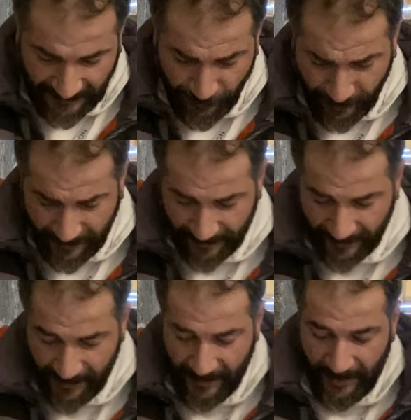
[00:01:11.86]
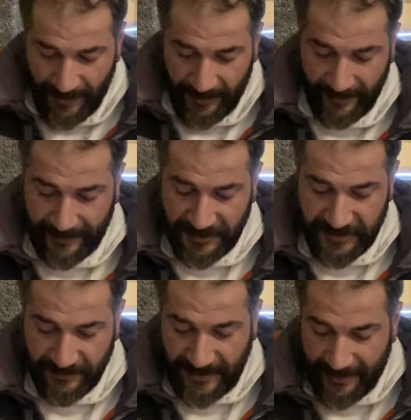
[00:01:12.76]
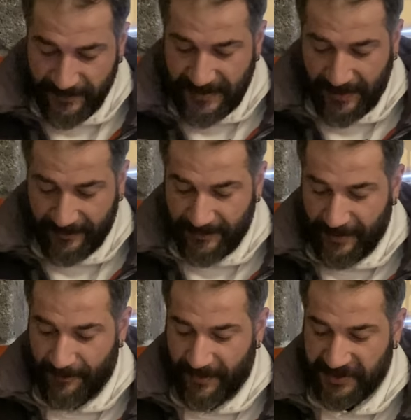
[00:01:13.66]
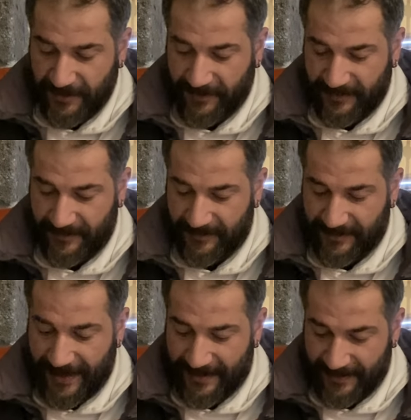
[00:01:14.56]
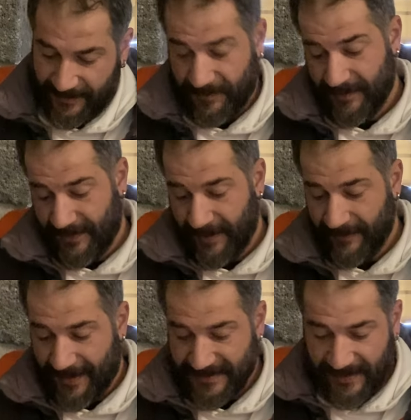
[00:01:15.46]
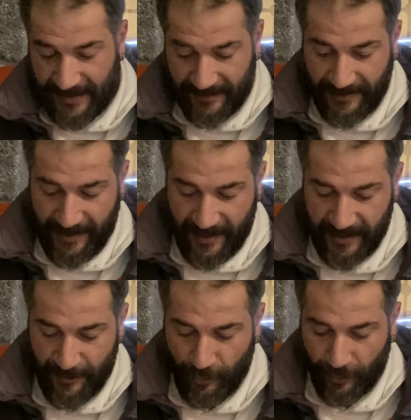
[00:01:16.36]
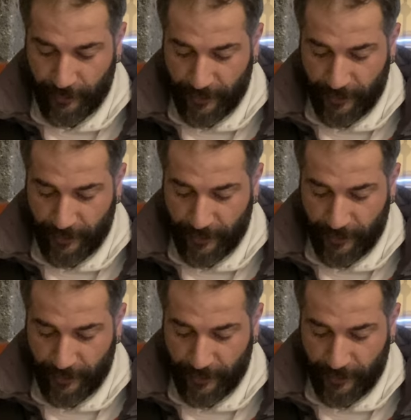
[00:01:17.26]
diyor ki ilk işim talim saatlerinden başka bir der, e, bir de ders saatleri ayarlamak oldu.